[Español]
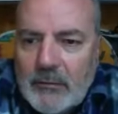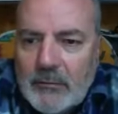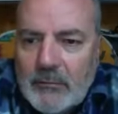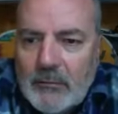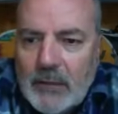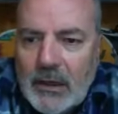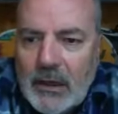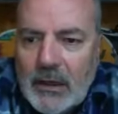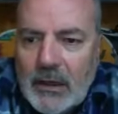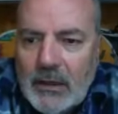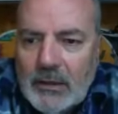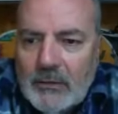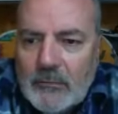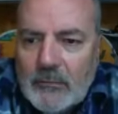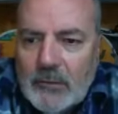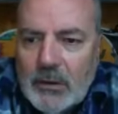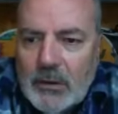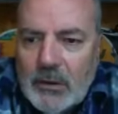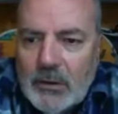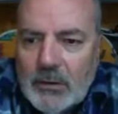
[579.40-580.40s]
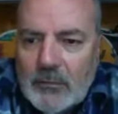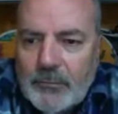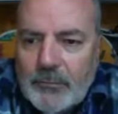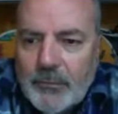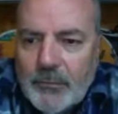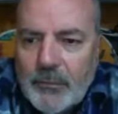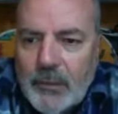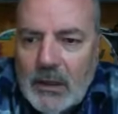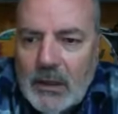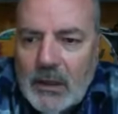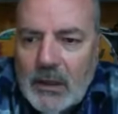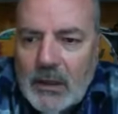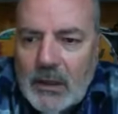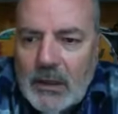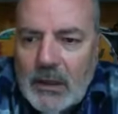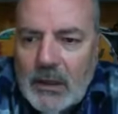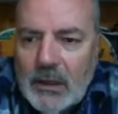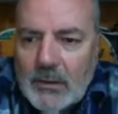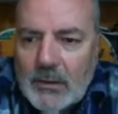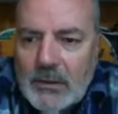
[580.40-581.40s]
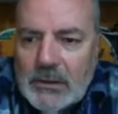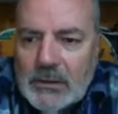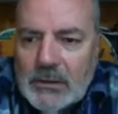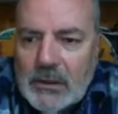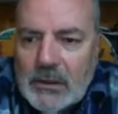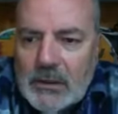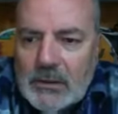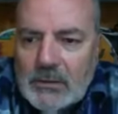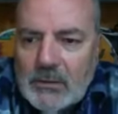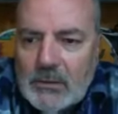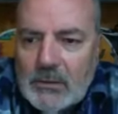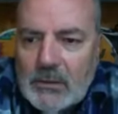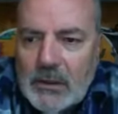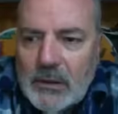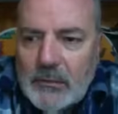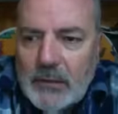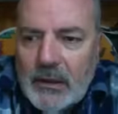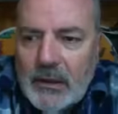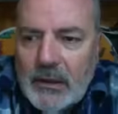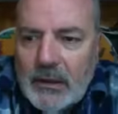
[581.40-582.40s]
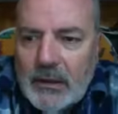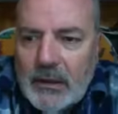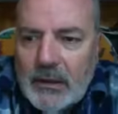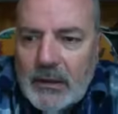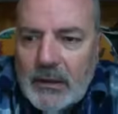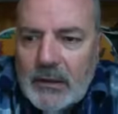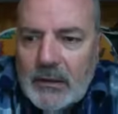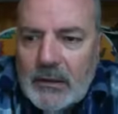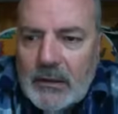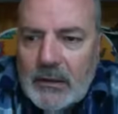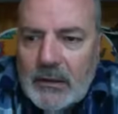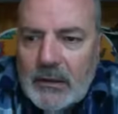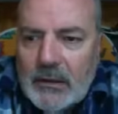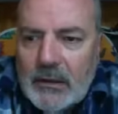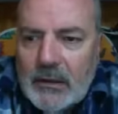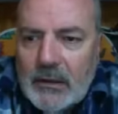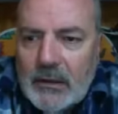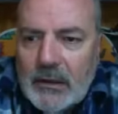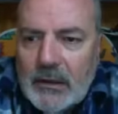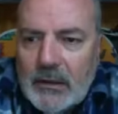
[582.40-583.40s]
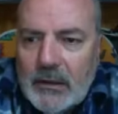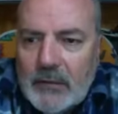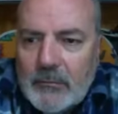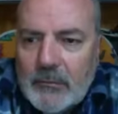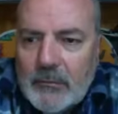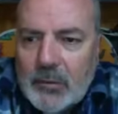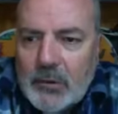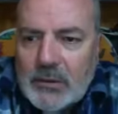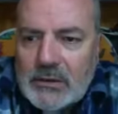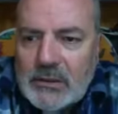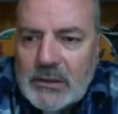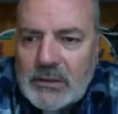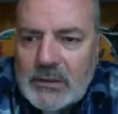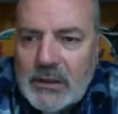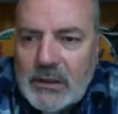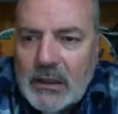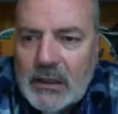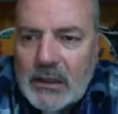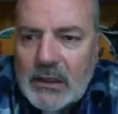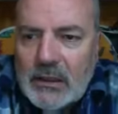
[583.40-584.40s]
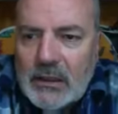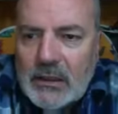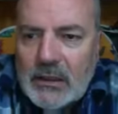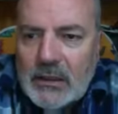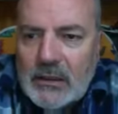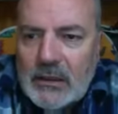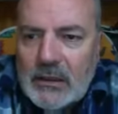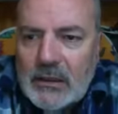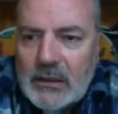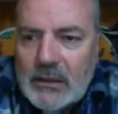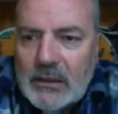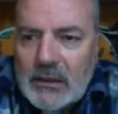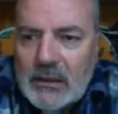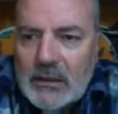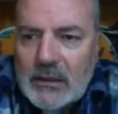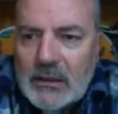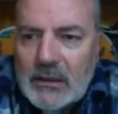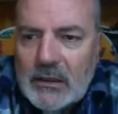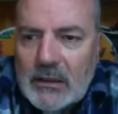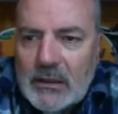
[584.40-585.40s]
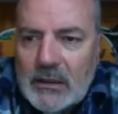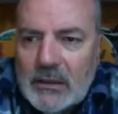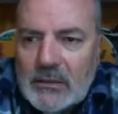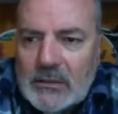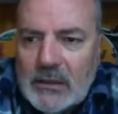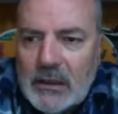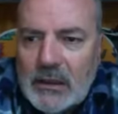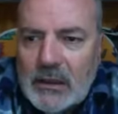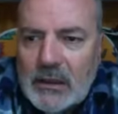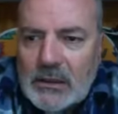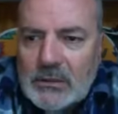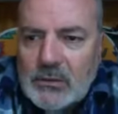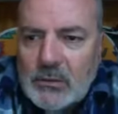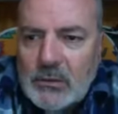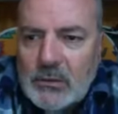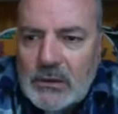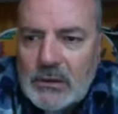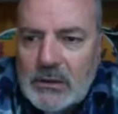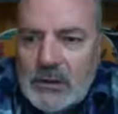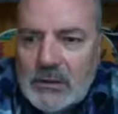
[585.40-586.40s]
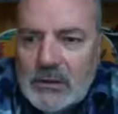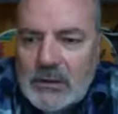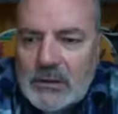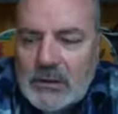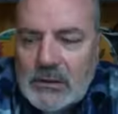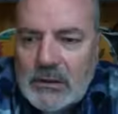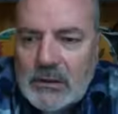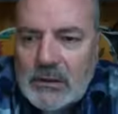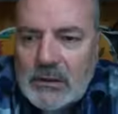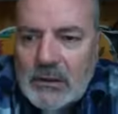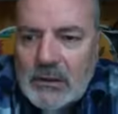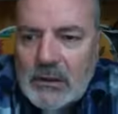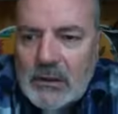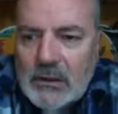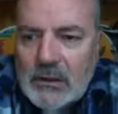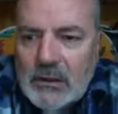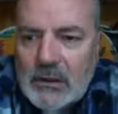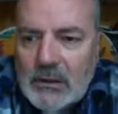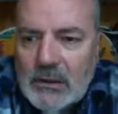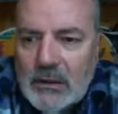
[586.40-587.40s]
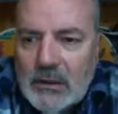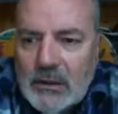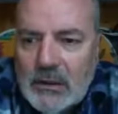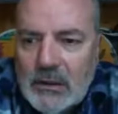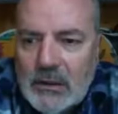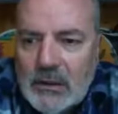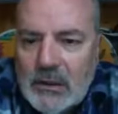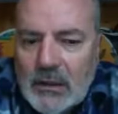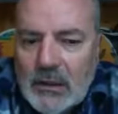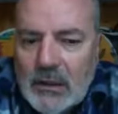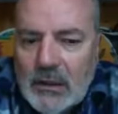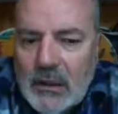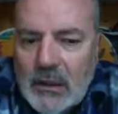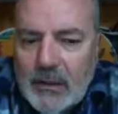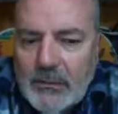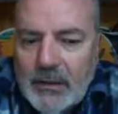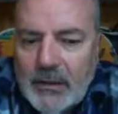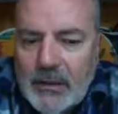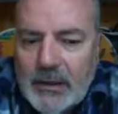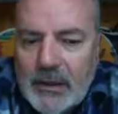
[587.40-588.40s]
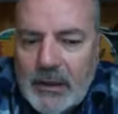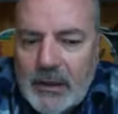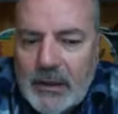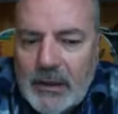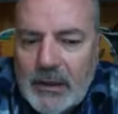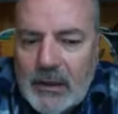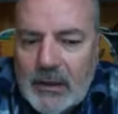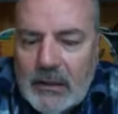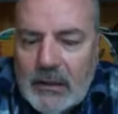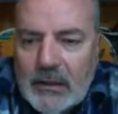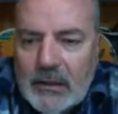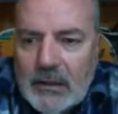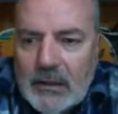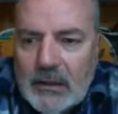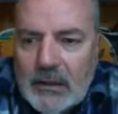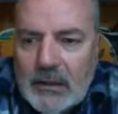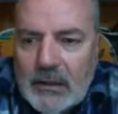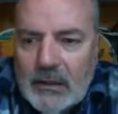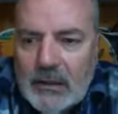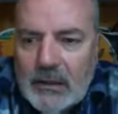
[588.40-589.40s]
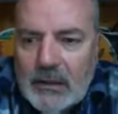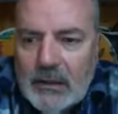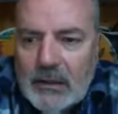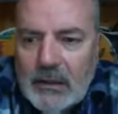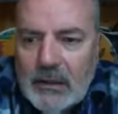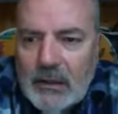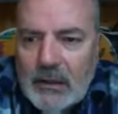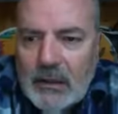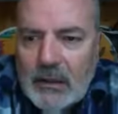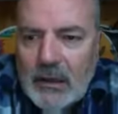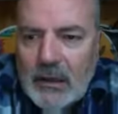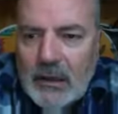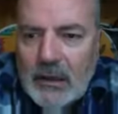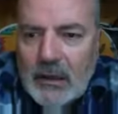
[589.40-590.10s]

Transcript: vale bueno Aquí ya veis que es un tema de, pues echar, echar las ultis. La verdad que eh,